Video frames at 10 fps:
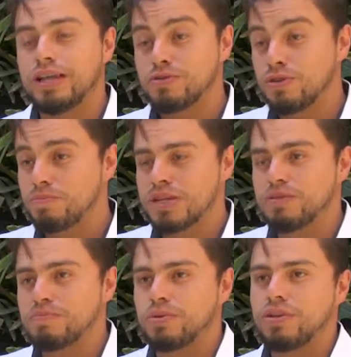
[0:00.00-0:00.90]
eso es lo más
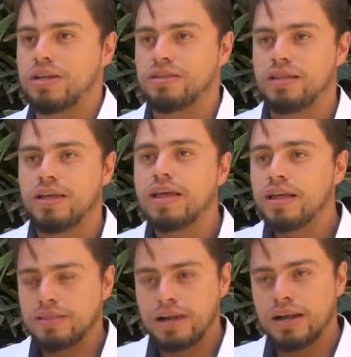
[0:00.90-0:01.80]
importante.
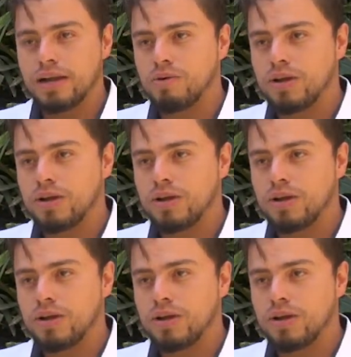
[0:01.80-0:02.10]
Tengan en